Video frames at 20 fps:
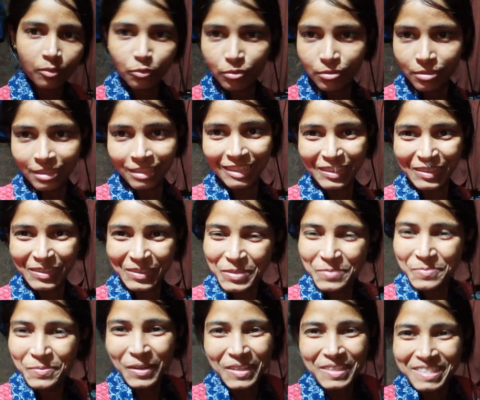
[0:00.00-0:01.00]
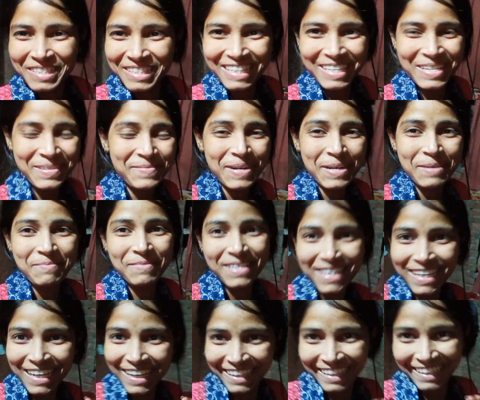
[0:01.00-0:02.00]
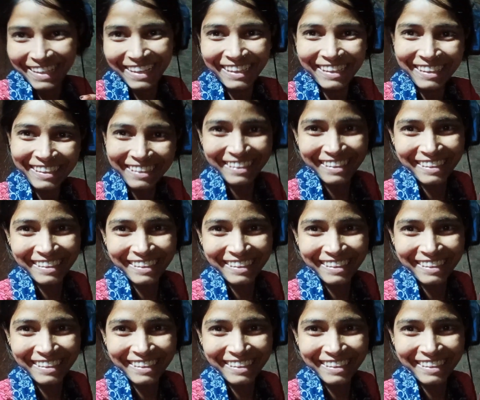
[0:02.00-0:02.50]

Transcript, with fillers: तो चलिए दोस्तों पहुँचते हैं बड़ा मज़ा आएगा